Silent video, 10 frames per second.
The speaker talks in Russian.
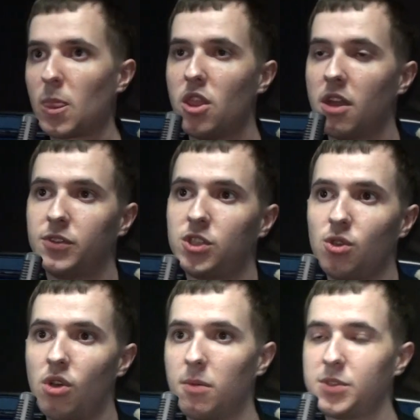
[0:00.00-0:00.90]
Да,
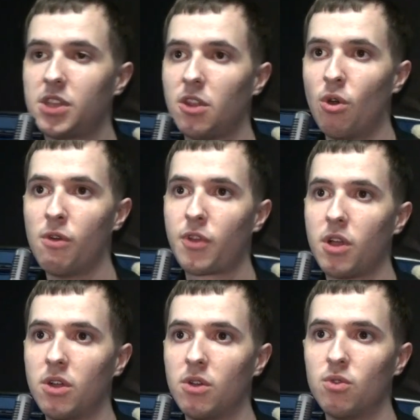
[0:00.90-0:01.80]
все, обстановка,
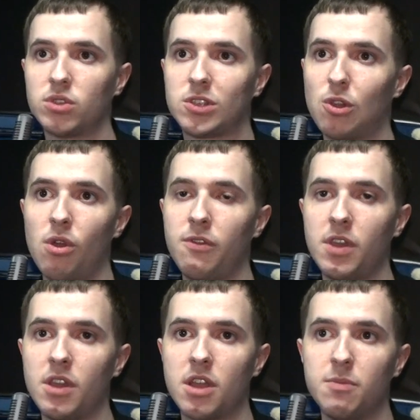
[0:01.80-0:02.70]

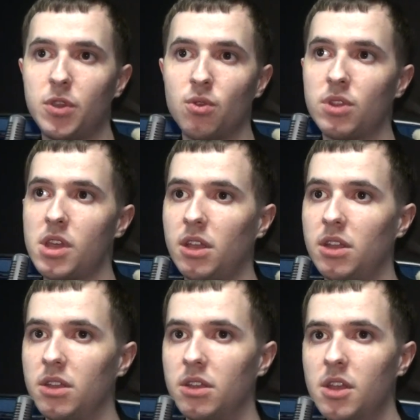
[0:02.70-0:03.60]
условия,
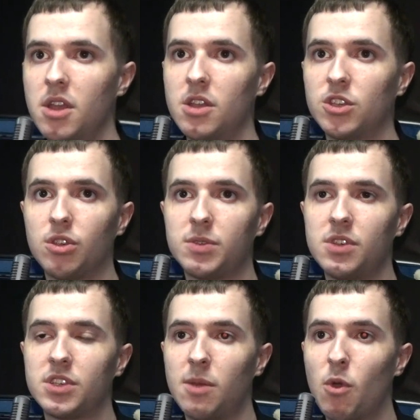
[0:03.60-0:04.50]
компьютеры,
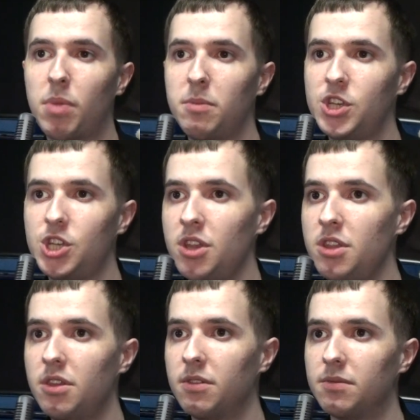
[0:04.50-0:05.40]
собственно, само
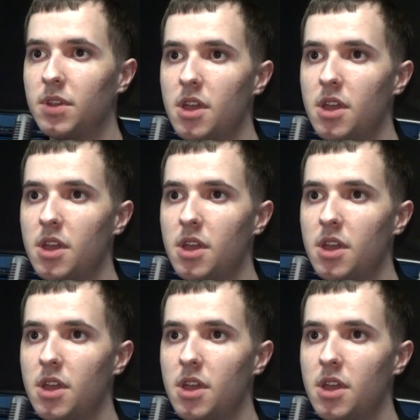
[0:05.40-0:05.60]
помещение.